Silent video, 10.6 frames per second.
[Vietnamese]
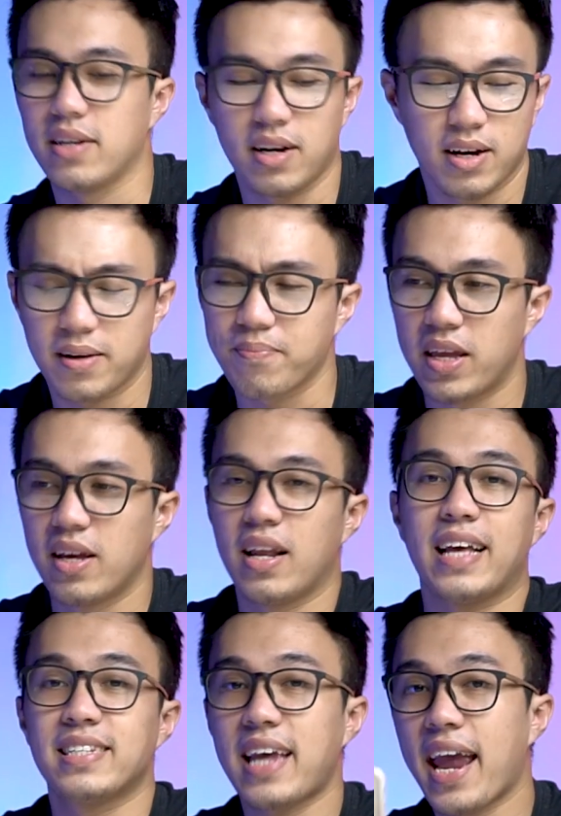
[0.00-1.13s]
uh,
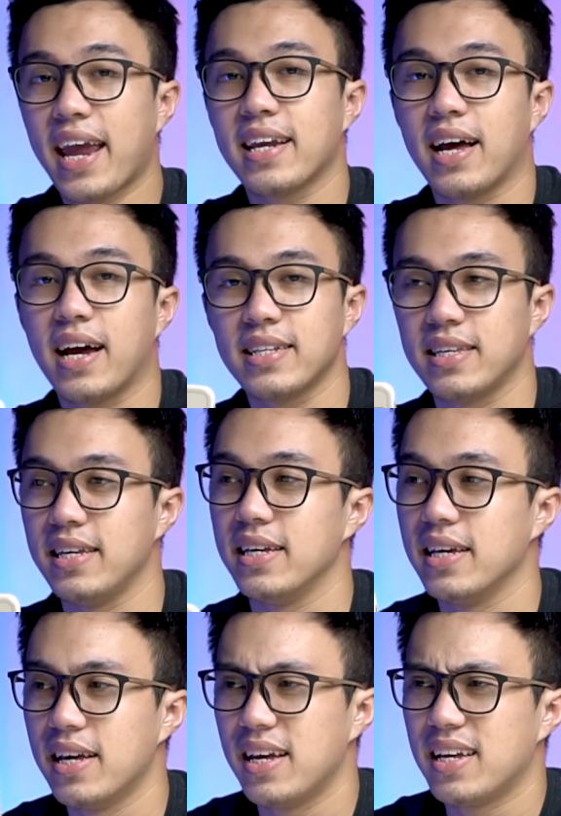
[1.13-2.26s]
lái xe đấy thì
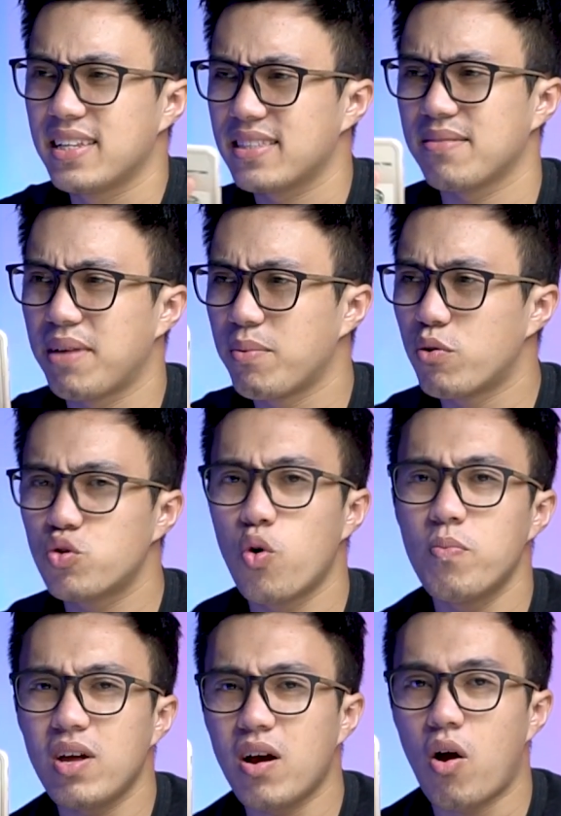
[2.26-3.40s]
mình muốn
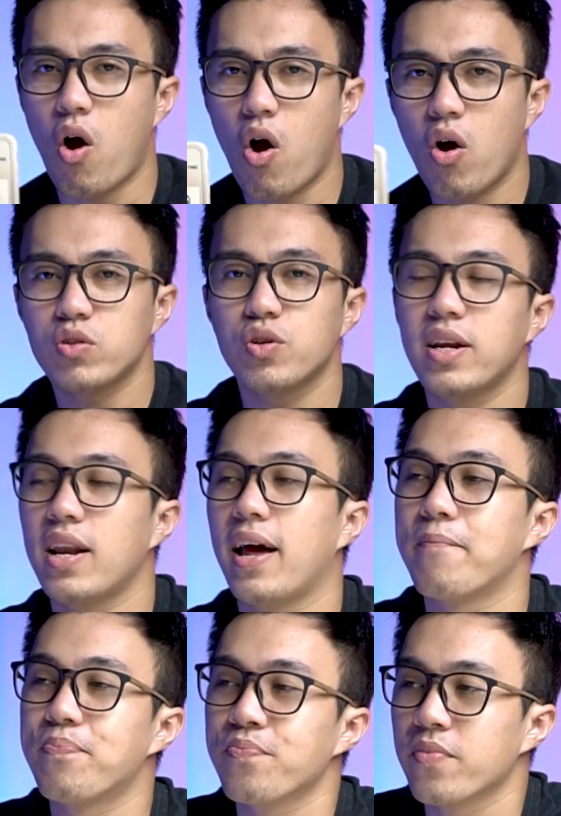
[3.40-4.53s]
zoom rất là khó cho nên
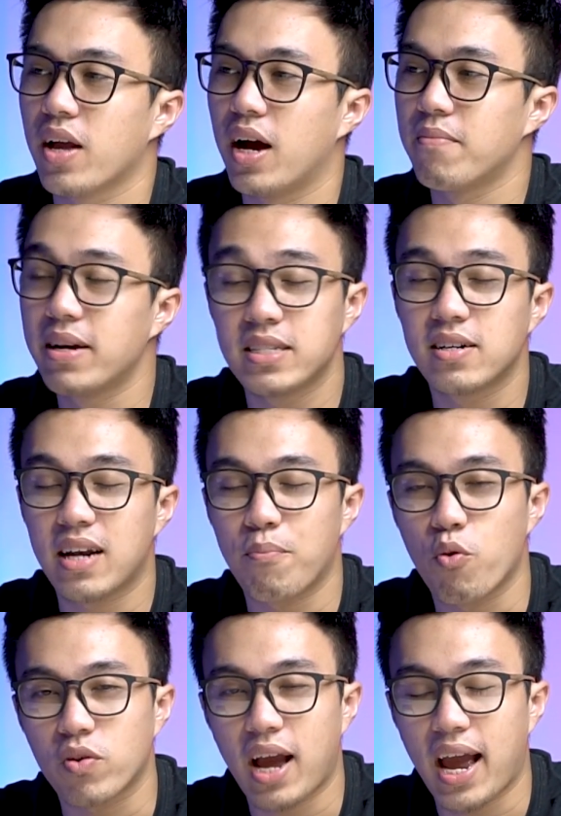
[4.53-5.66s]
là uh, bây giờ là
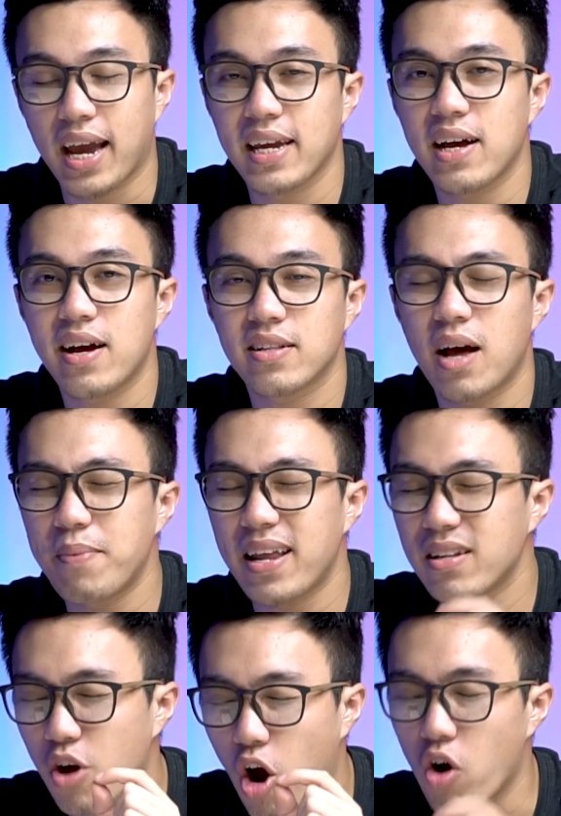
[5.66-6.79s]
một cái uh, update
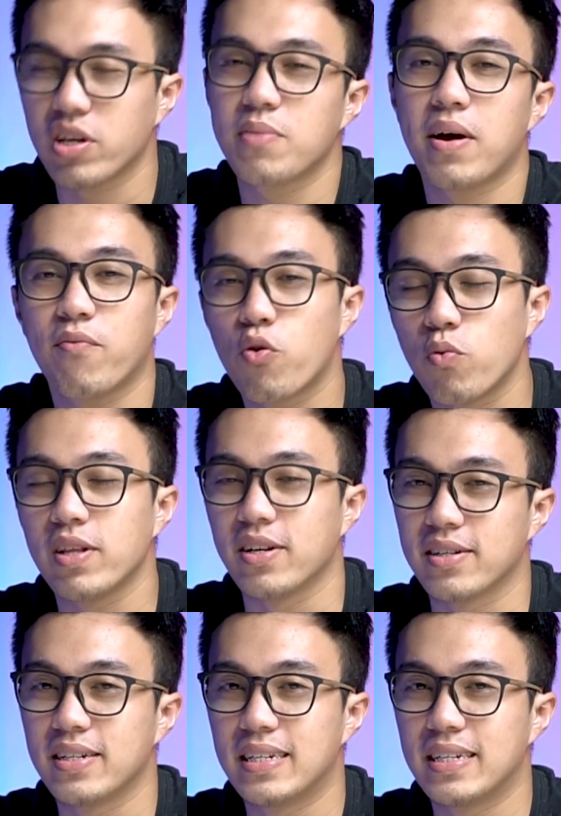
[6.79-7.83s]
nhỏ nhưng mà vô cùng thiết thực